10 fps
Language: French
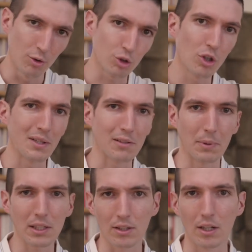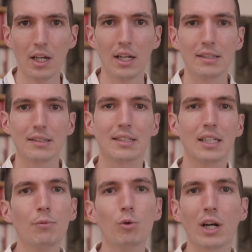Donc je m'explique,
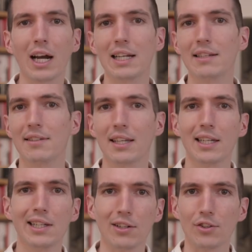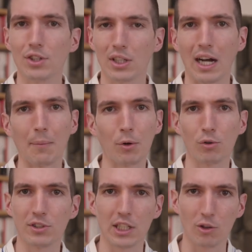si vous réalisez un
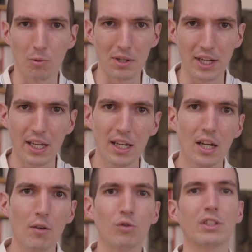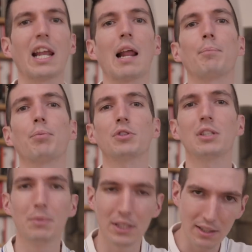pronostic combiné, vous avez la
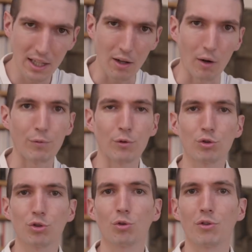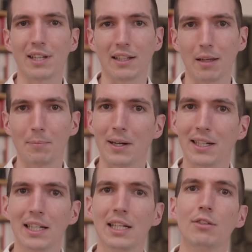possibilité, en fonction de certains
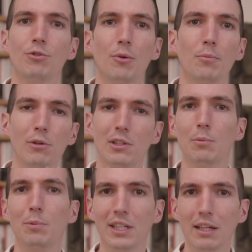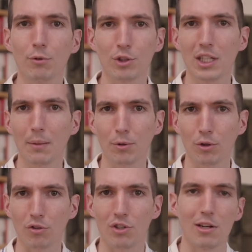paris, de multiplier votre gain
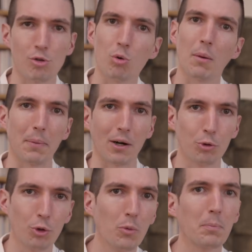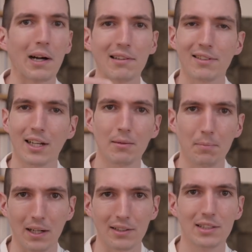potentiel soit par 2, par 5,
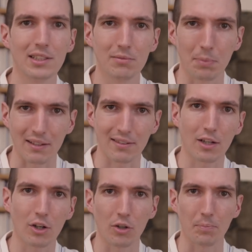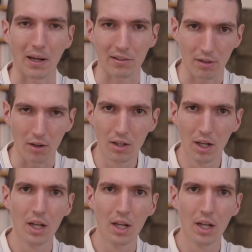par 10, par 50, par 100,